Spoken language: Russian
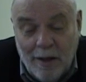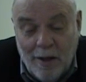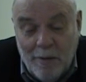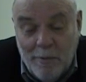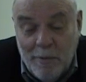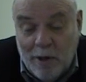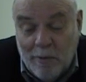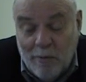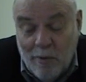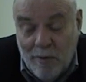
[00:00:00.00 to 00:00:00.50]

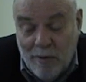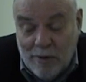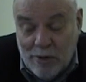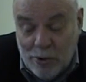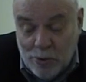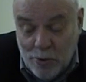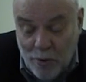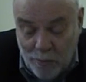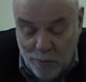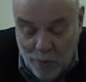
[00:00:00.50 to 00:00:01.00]
мировую
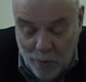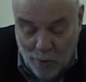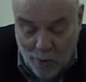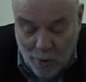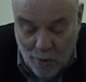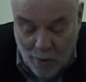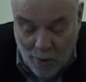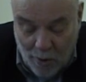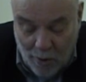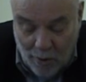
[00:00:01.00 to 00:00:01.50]
философию.
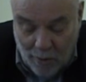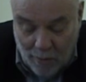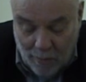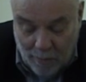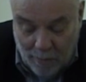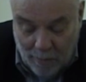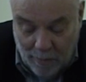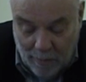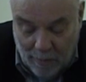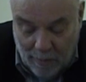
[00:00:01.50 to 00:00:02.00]

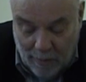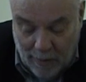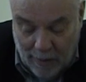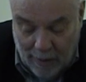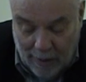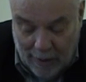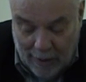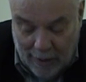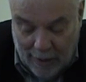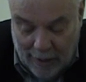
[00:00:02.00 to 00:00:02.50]

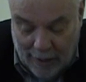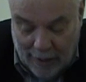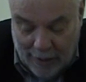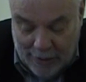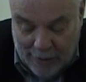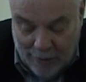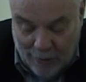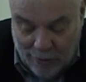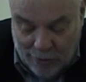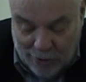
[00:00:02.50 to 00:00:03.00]

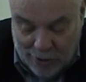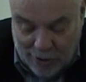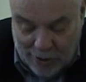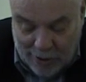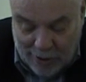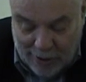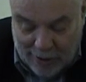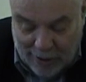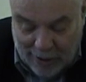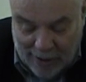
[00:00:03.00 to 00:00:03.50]
Они
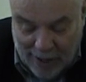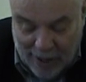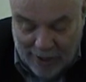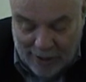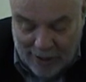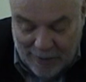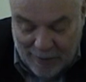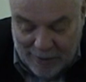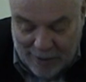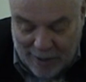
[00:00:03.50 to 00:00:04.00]
очень
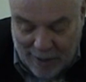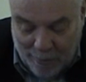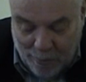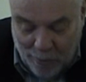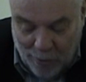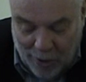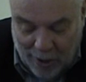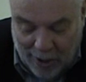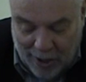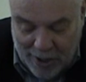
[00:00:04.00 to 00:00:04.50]
талантливые, эти
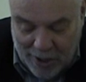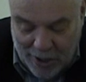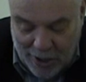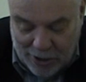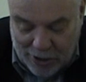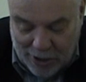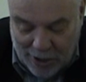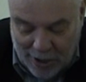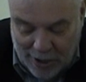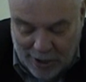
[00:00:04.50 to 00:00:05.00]
опори,
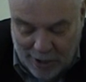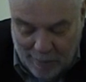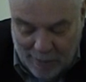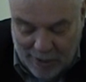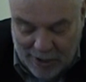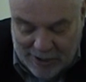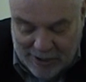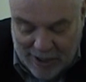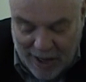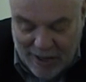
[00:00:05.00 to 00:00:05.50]
конечно, они
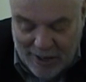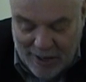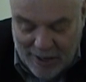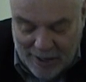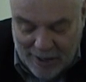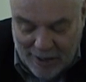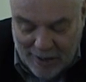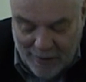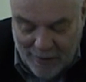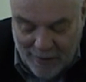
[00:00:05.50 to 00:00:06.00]

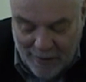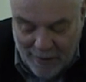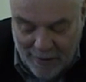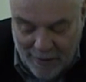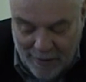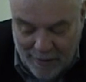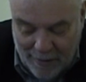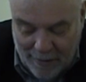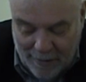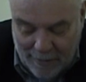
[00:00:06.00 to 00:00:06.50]
блистательные,
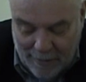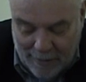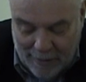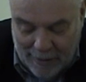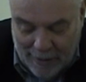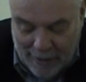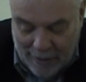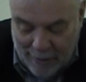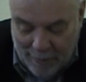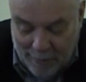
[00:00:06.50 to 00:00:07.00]

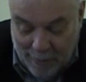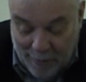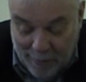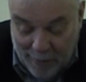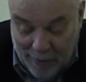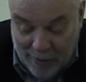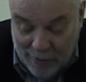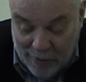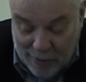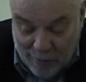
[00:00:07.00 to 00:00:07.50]
они,
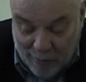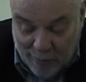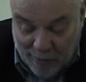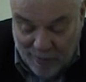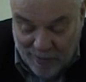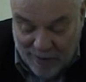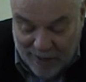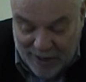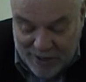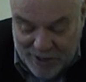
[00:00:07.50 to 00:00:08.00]
прежде всего,
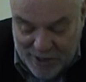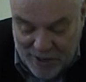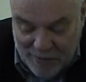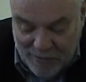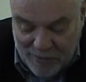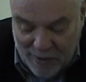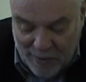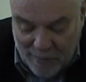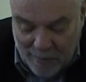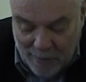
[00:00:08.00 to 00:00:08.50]

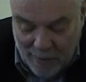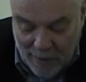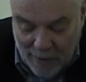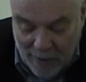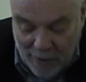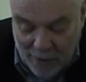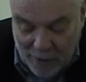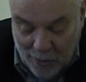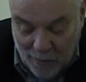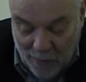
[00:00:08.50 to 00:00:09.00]
провокативны.
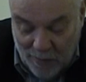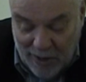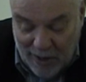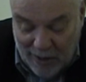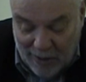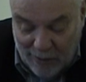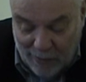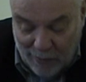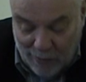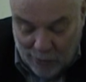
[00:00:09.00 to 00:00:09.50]
Но у
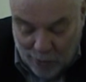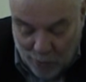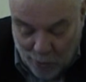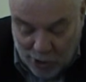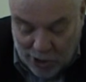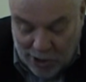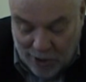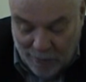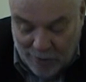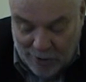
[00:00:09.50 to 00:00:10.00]
них
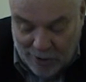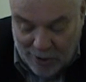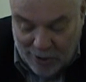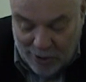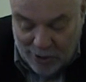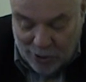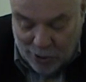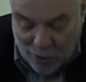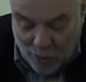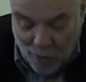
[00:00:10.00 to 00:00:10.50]
тоже, вот,
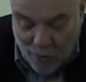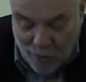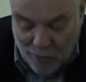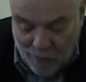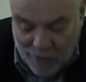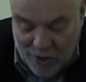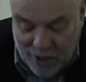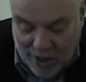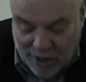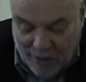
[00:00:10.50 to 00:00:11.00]
э, что
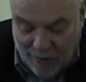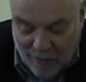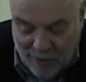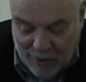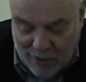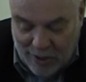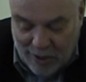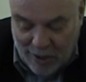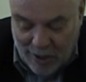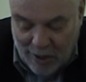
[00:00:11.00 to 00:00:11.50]
в них
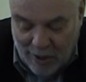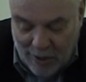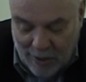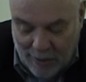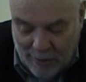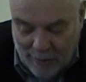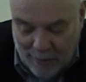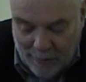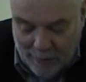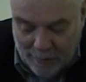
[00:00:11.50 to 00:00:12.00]
вот,
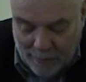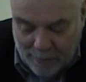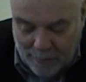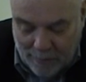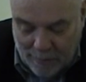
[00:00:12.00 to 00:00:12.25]
эм,